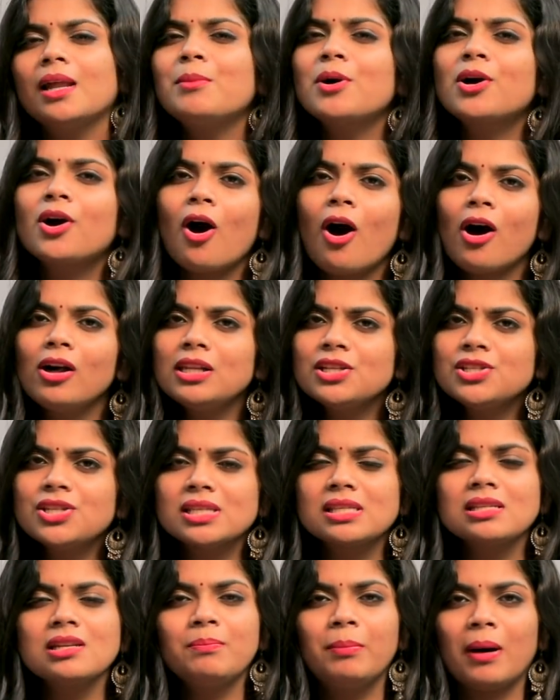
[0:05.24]
நம்ம
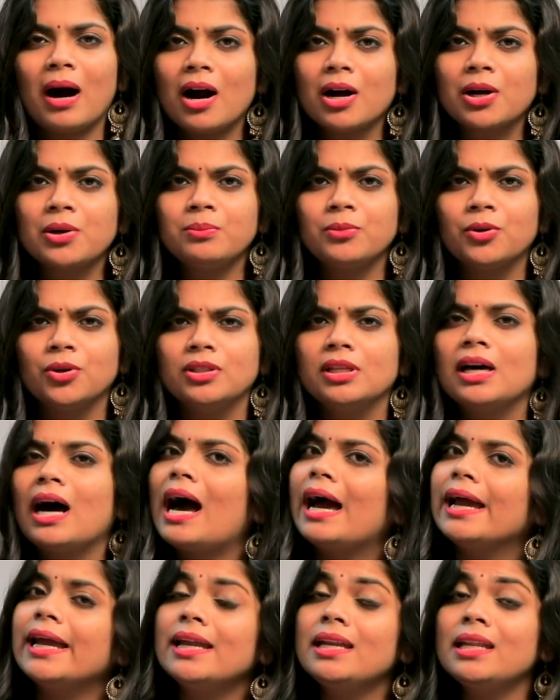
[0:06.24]
காலேஜஸ்னு பார்க்கும்போது
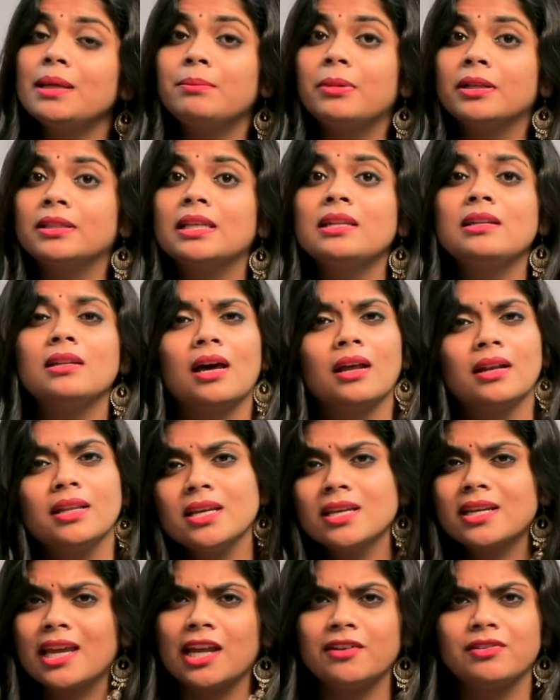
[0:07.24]
ஐஐடி பற்றி
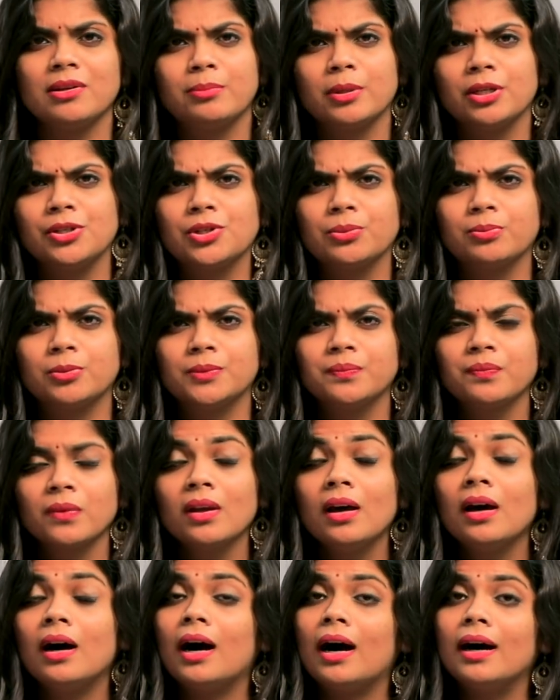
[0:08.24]
நிறைய கேள்விப்பட்டிருக்கோம்
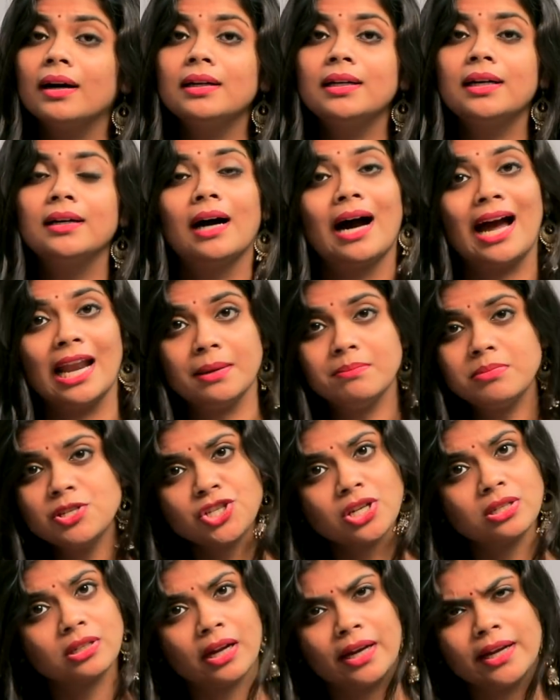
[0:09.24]
அங்கே
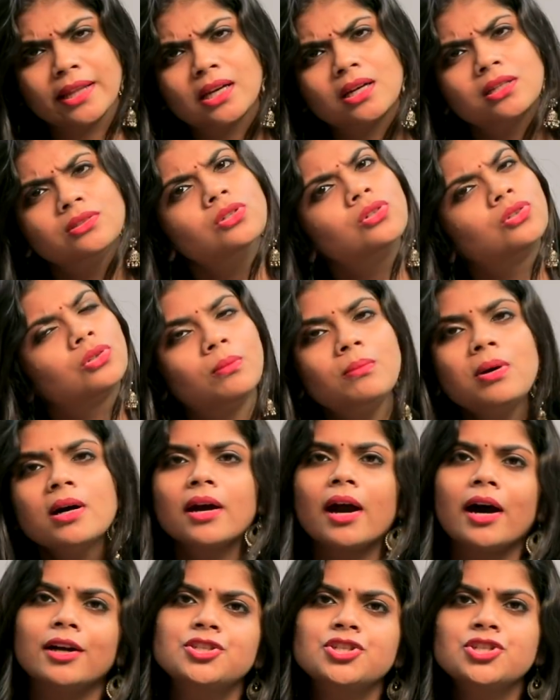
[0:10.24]
அட்மிஷன் கிடைக்கிறதும் ரொம்ப
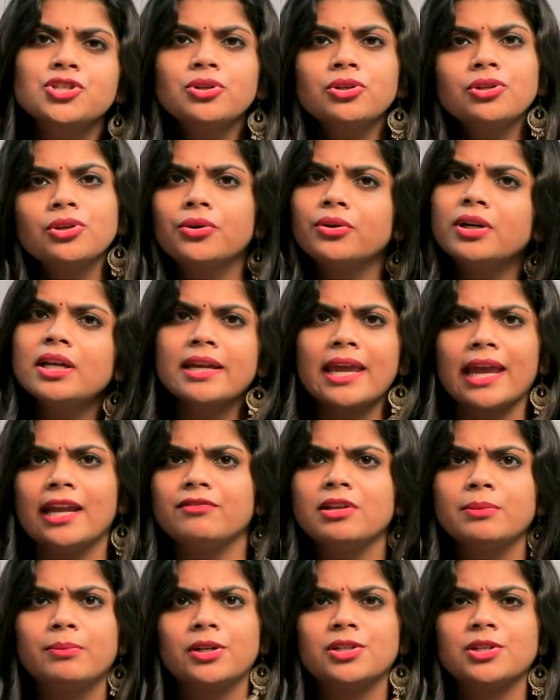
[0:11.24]
கஷ்டம்னு கூட
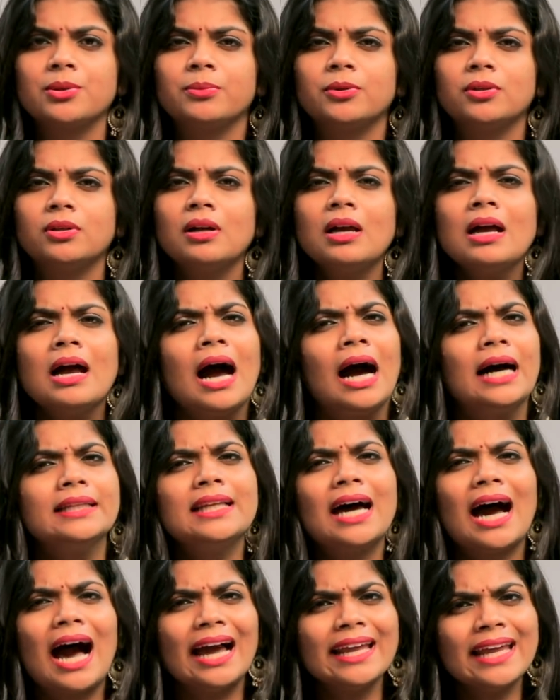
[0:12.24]
கேள்விப்பட்டிருக்கோம்
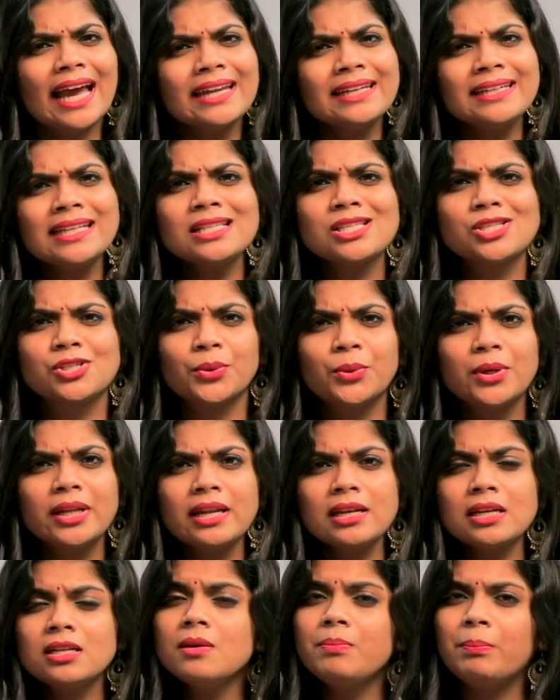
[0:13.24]
அந்த ஐஐடி
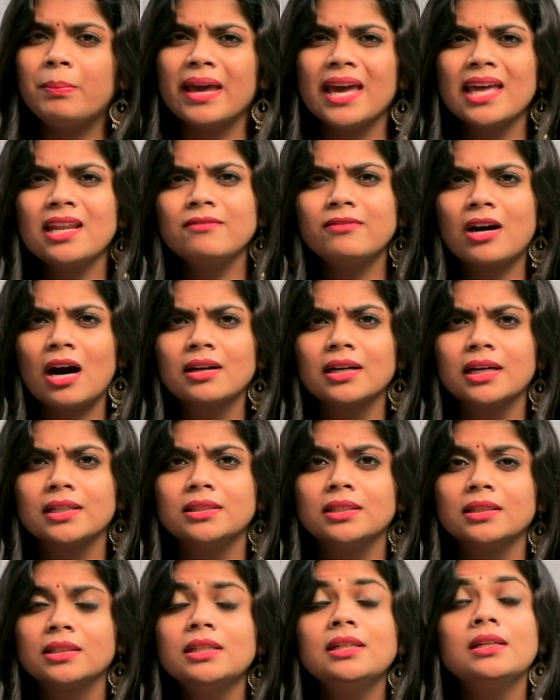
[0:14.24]
ஸ்டூடெண்ட்னு பேர்
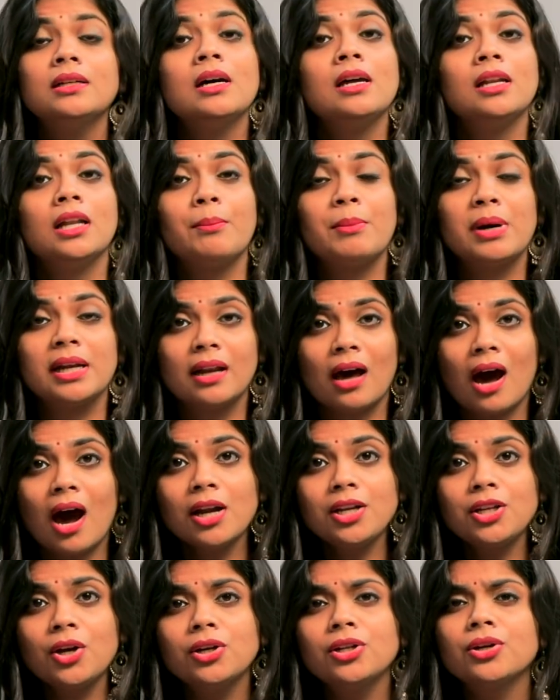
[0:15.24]
வாங்குறதுக்கு நம்ம
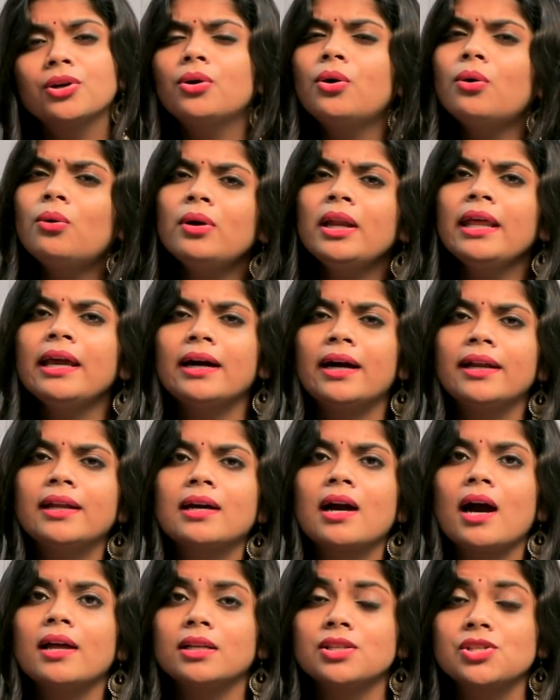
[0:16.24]
நாட்டோட
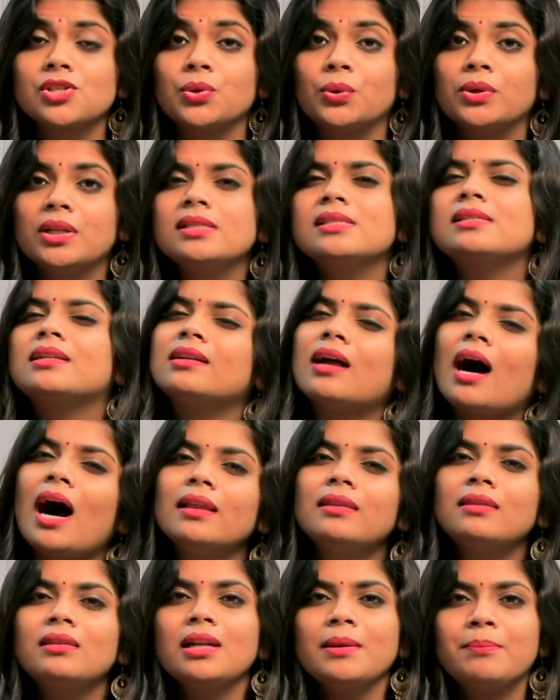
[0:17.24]
கோடிக்கணக்கான ஸ்டூடெண்ட்ஸ்
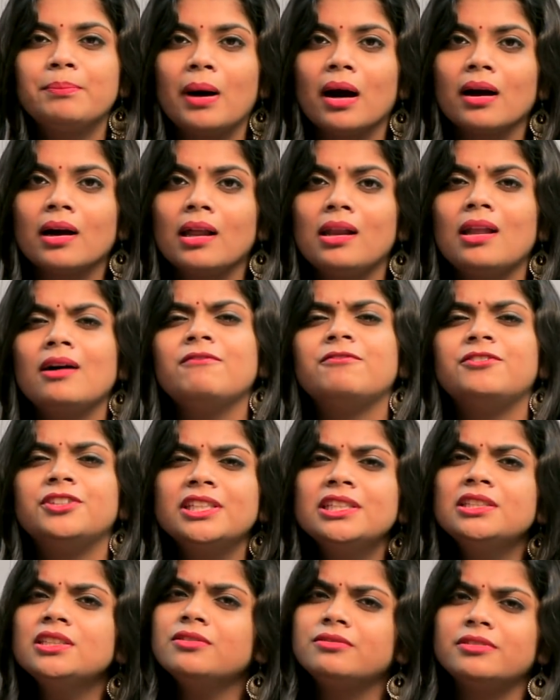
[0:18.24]
ராத்திரி பகலாக
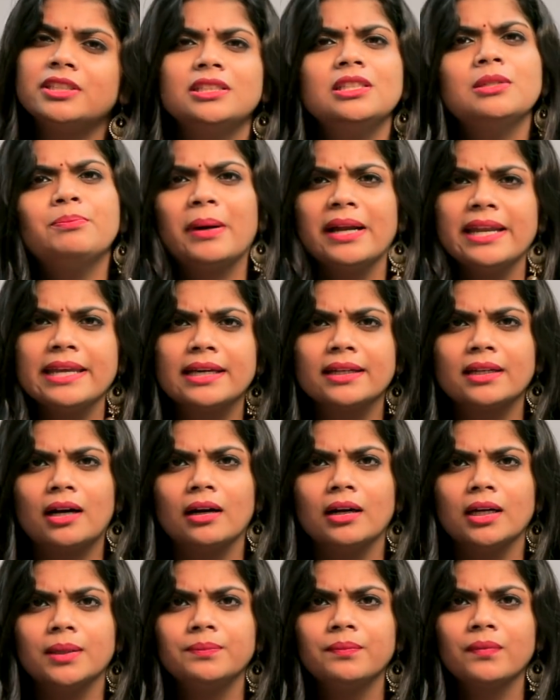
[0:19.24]
விழுந்து விழுந்து
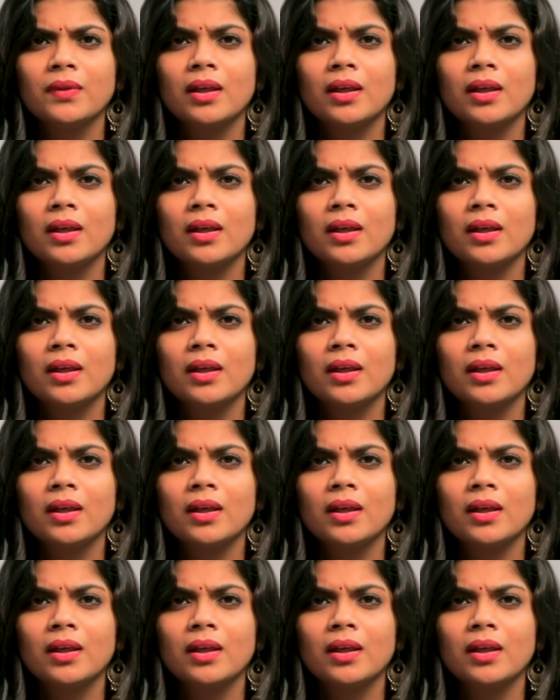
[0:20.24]
படிக்கிறாங்க